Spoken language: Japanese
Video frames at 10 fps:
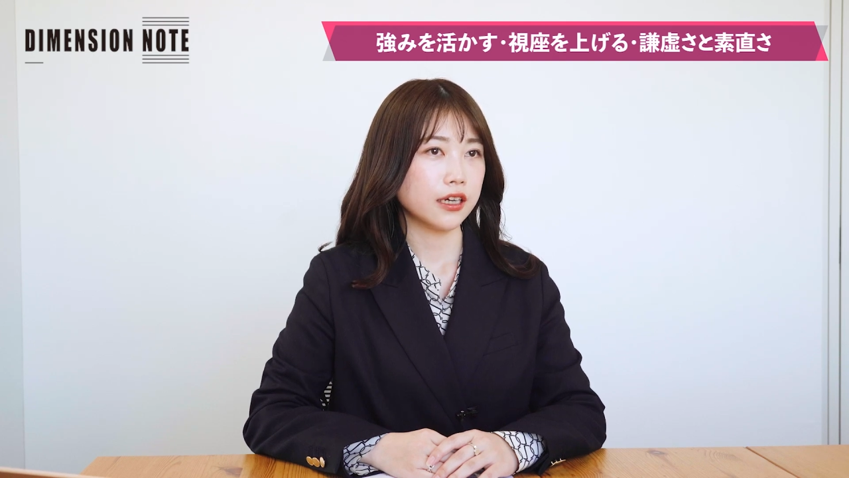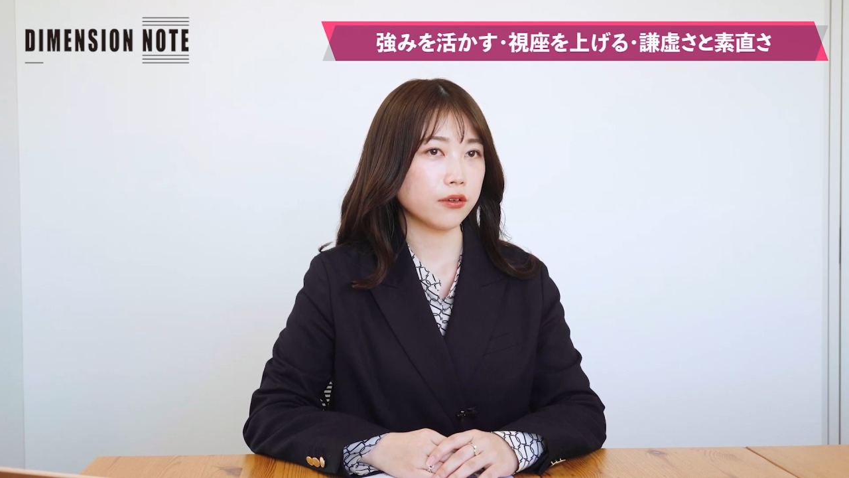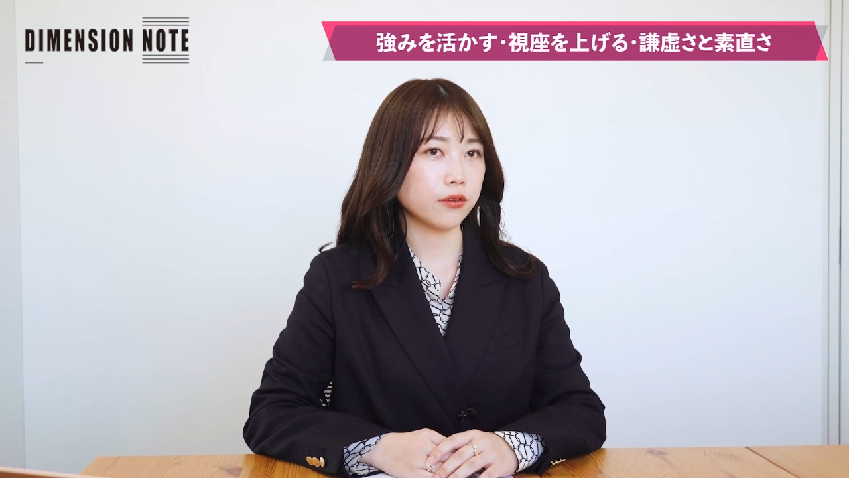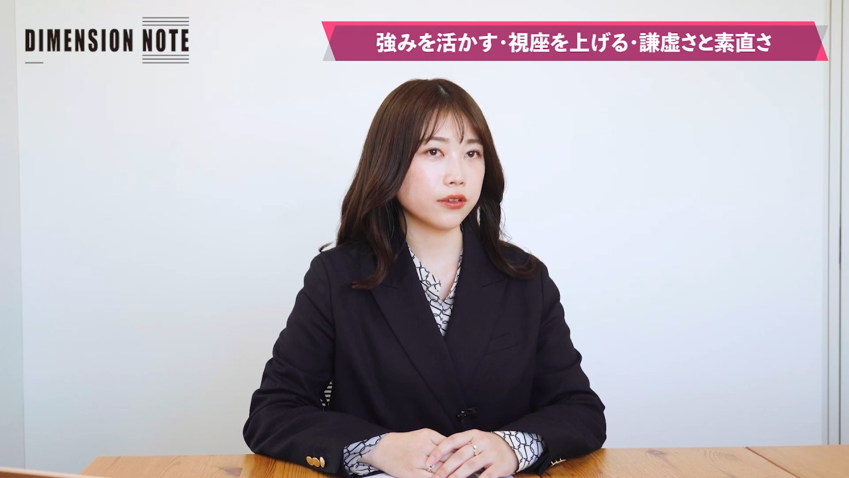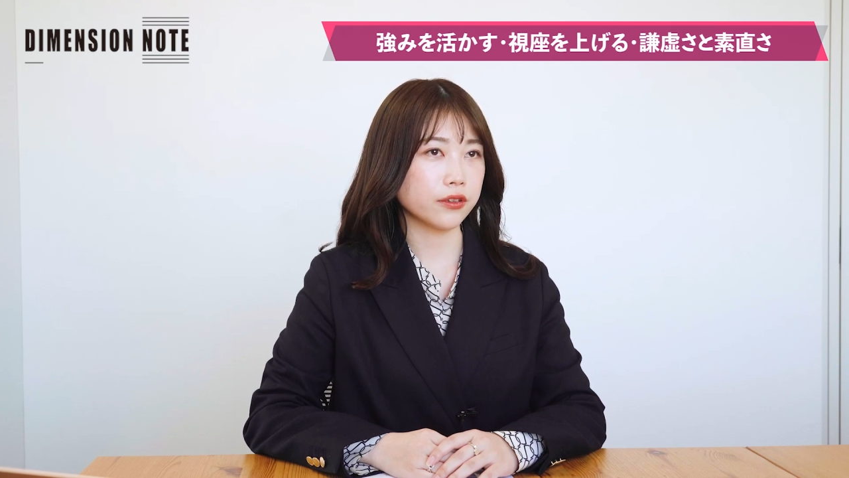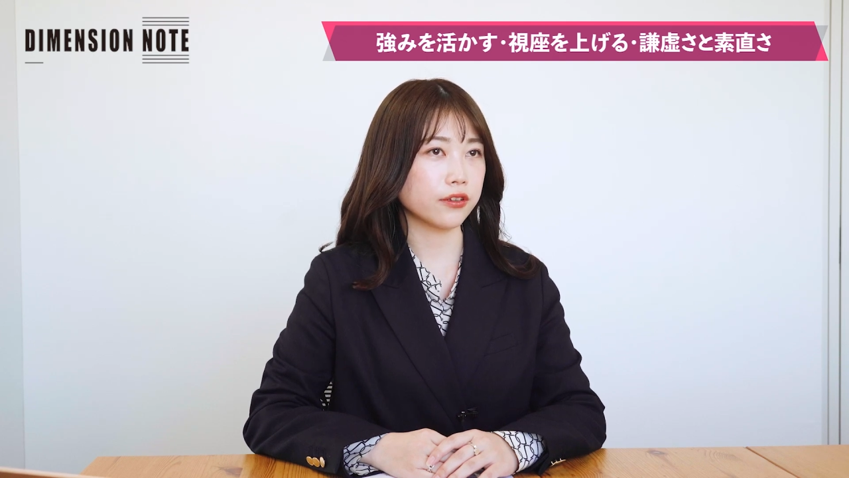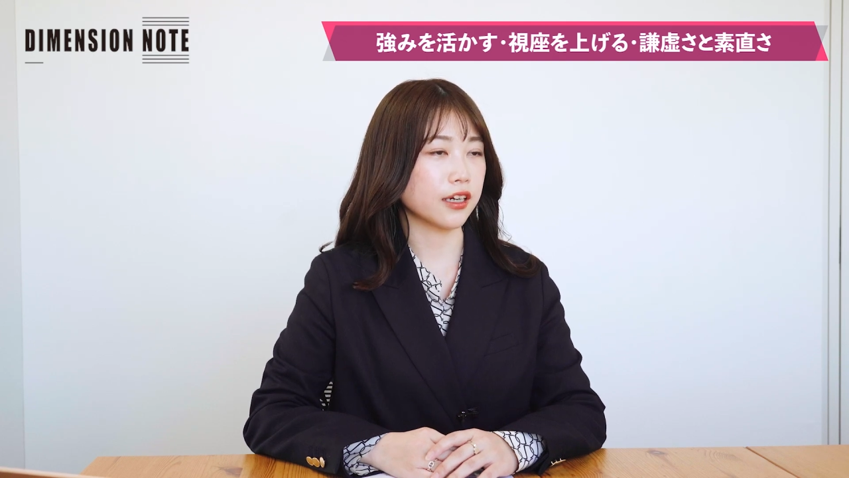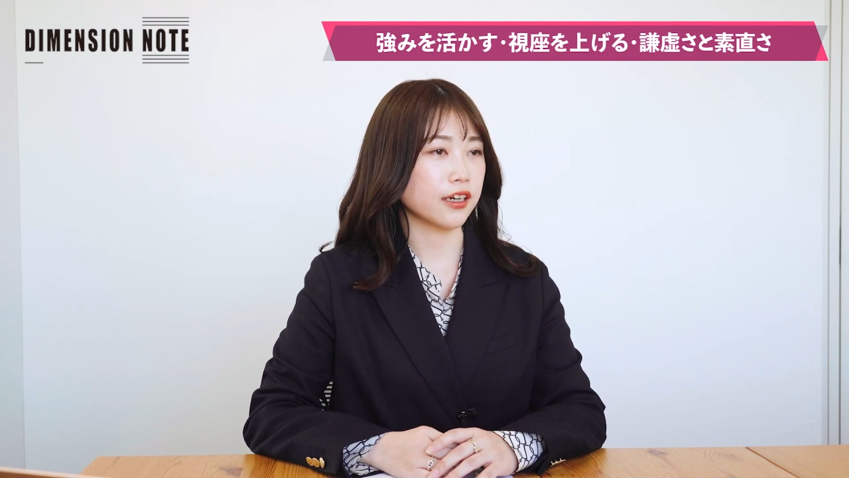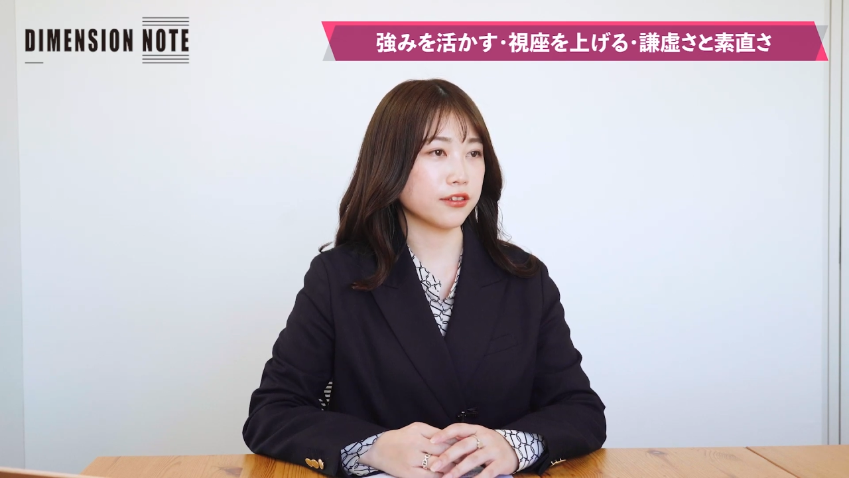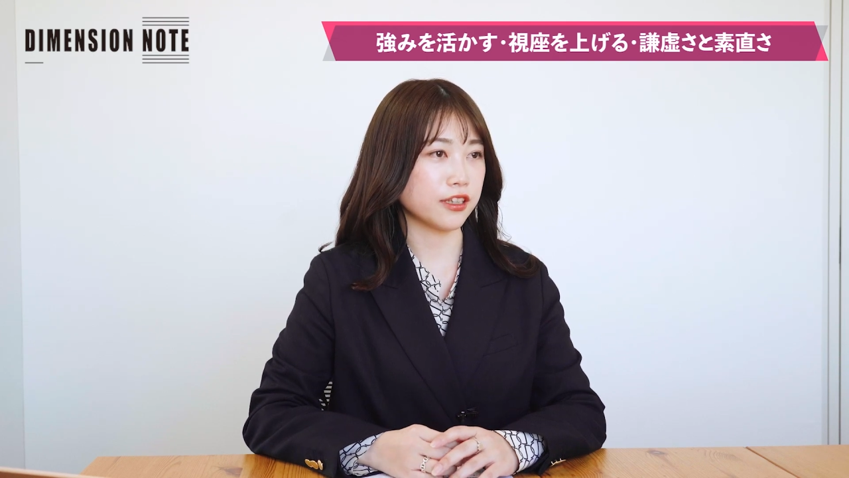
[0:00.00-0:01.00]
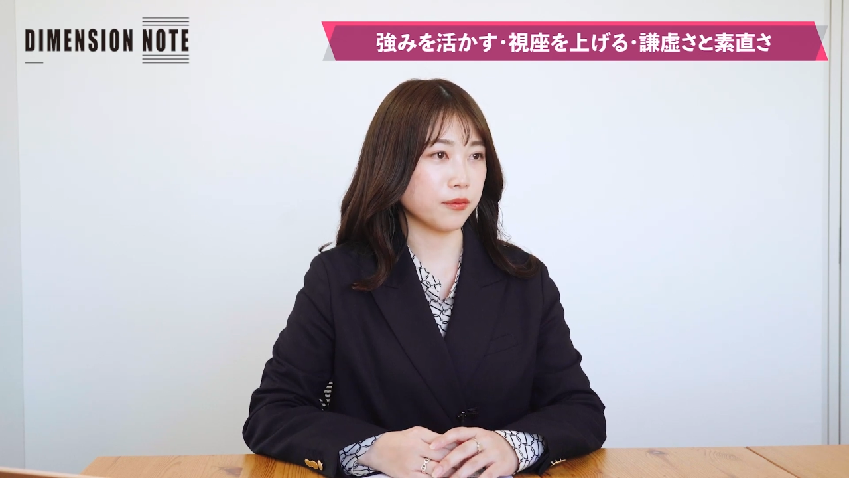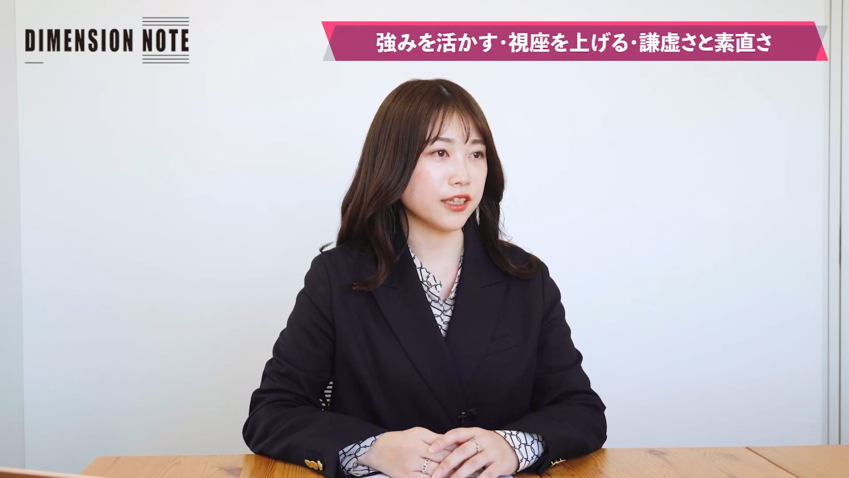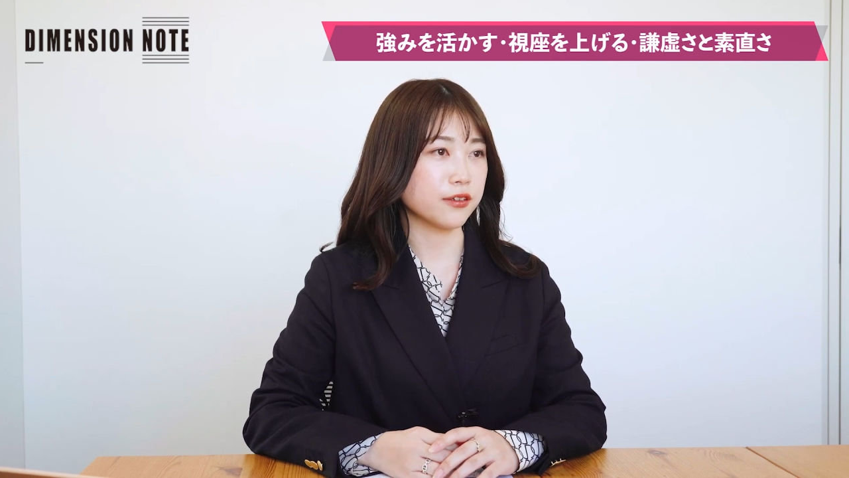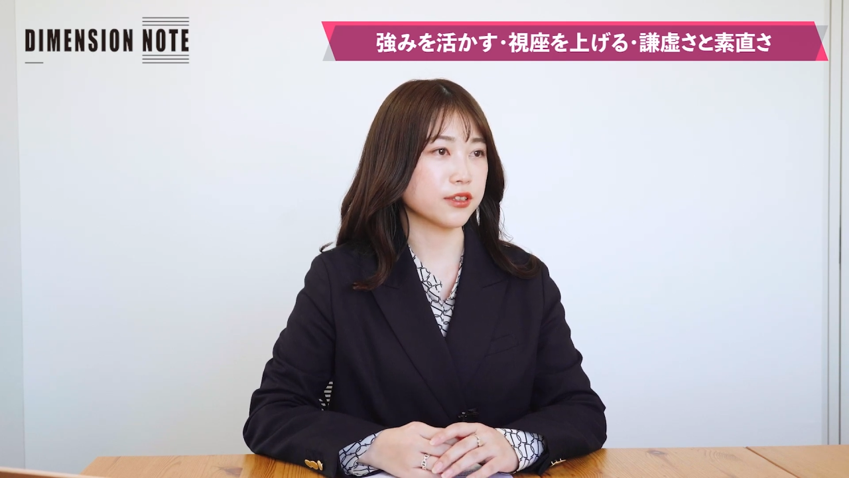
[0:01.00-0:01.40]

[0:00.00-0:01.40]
こう世の中のためにこ